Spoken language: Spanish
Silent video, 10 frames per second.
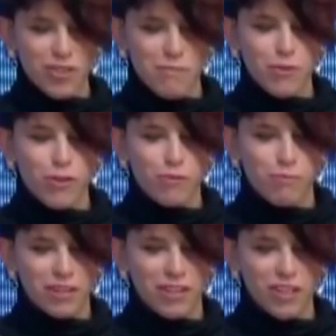Mauro,
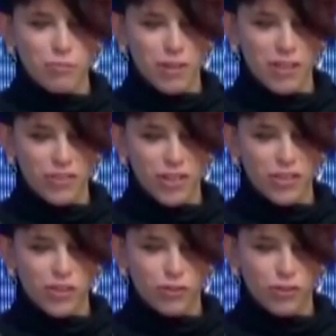compartir experiencias y
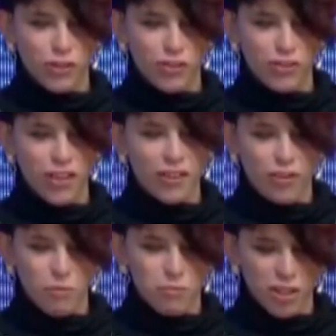concientizar,
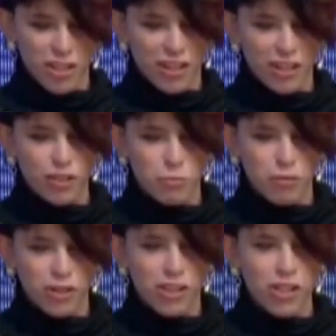¿no? Porque la gente por
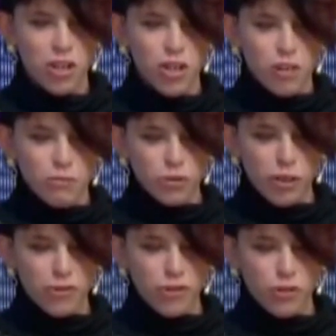ahí muchas
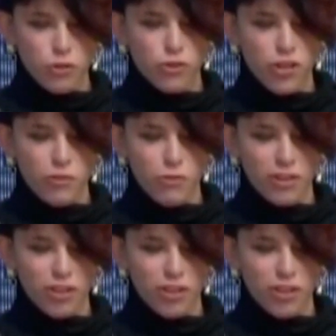veces no se da cuenta